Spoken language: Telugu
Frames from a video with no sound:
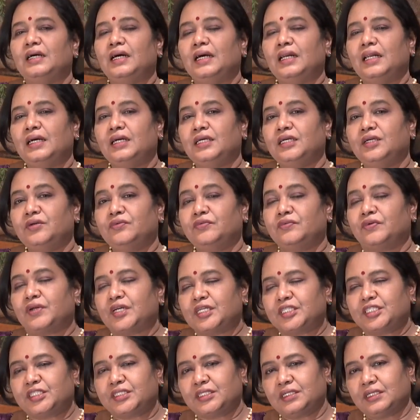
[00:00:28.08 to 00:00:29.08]
అలాగే
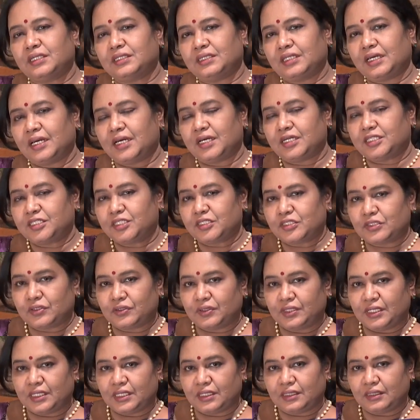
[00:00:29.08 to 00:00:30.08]
ఫ్రెష్గా తయారు
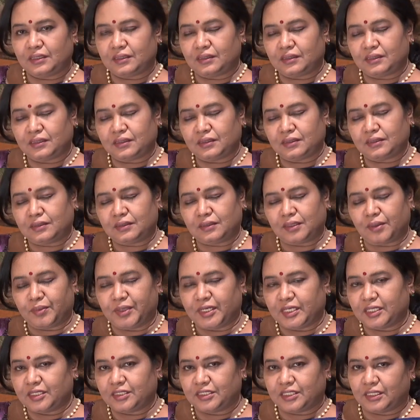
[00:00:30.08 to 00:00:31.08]
చేసుకునే
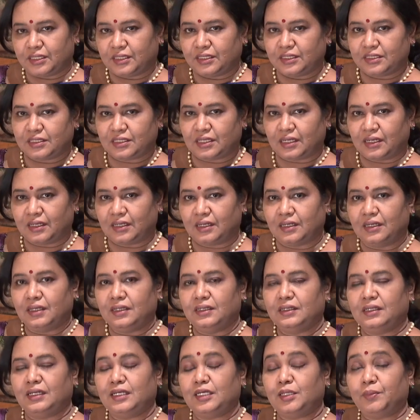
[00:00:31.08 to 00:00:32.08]
టమాటా చట్నీస్ లాగా
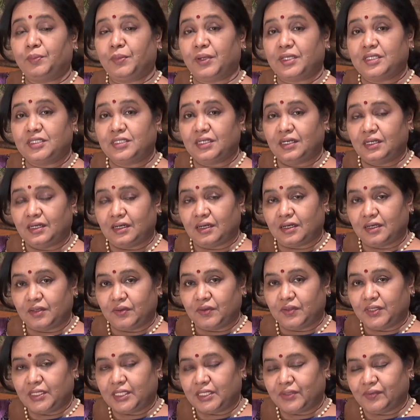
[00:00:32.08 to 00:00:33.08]
అంటే పచ్చడిలాగా
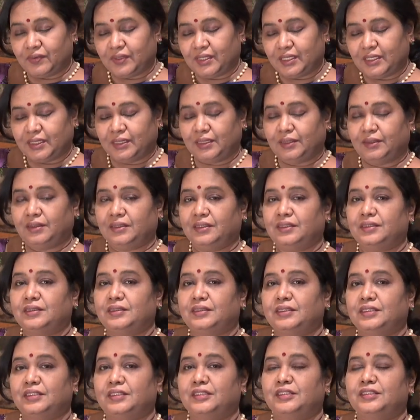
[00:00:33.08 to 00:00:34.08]
ఉండేటువంటి
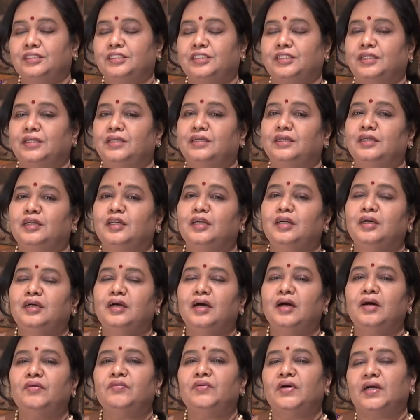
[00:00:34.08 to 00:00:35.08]
చట్నీ
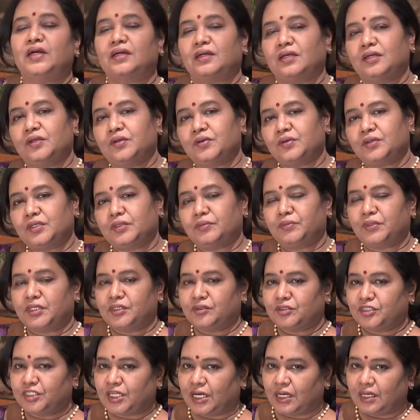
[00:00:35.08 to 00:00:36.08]
వాటిని కూడా
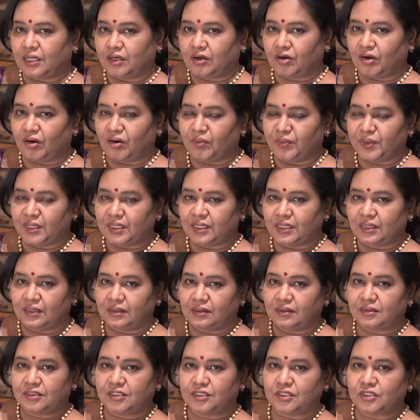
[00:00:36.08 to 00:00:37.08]
మనం చాలా కామన్గా
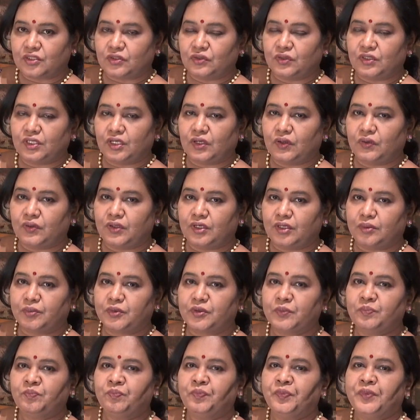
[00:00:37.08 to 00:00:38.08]
చేసుకుంటూ ఉంటాము
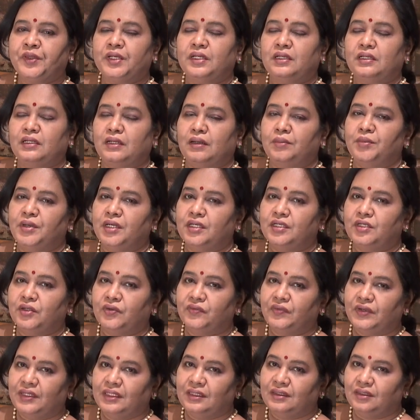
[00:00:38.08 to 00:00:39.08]
టమాటో
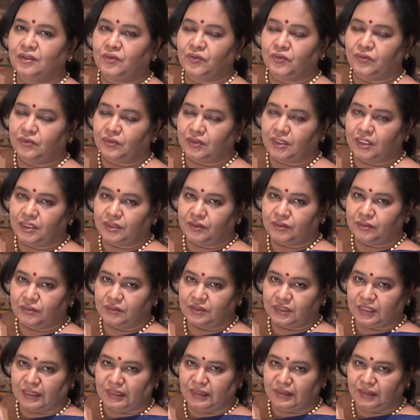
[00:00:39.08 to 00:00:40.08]
వేయని కూర అంటూ
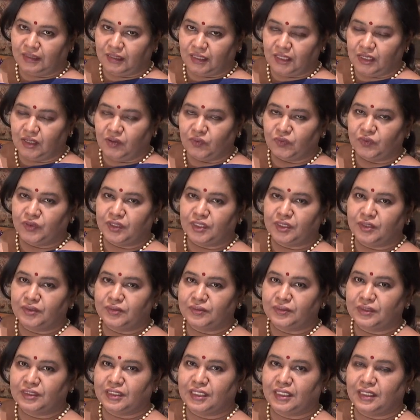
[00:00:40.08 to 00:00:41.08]
జనరల్గా ఉండదు
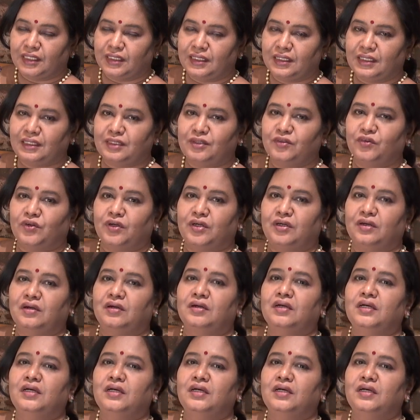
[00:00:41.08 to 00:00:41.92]
ఎందుకంటే అది ఒక